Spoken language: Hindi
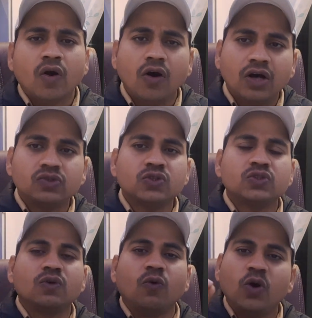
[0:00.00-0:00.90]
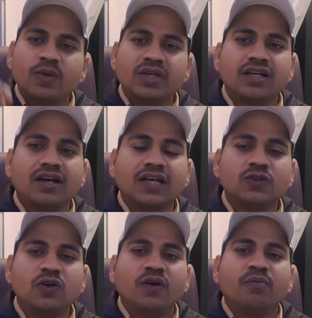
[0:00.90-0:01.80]
और दोस्तों कोई भी दिक्कत
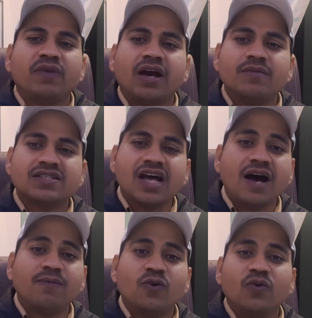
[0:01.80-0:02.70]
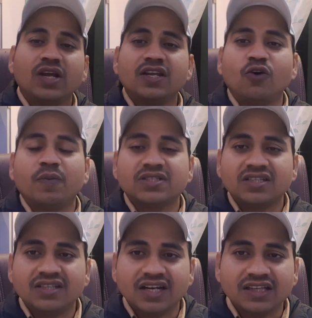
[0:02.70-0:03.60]
हो मैं हमेशा आप लोगों के लिए
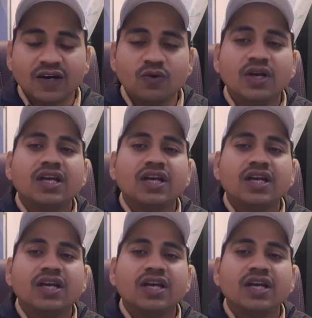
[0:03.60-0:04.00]
उपस्थित रहता हूं